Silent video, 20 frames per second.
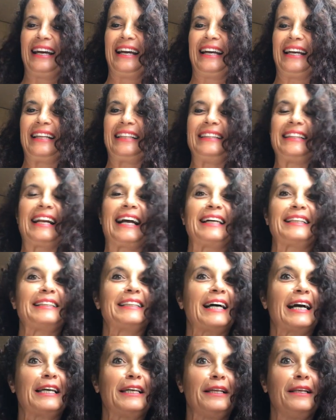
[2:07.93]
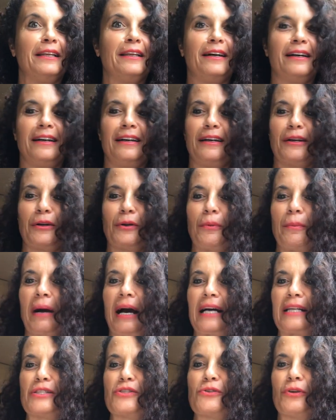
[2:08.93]
che tratta il
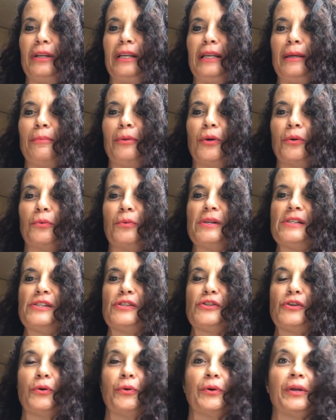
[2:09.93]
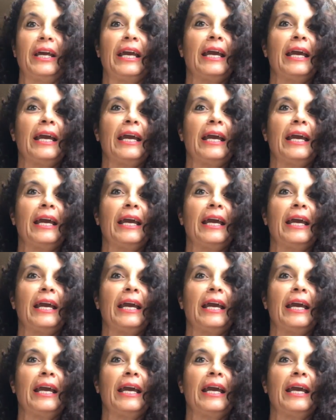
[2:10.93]
romanzo, il libro in questione.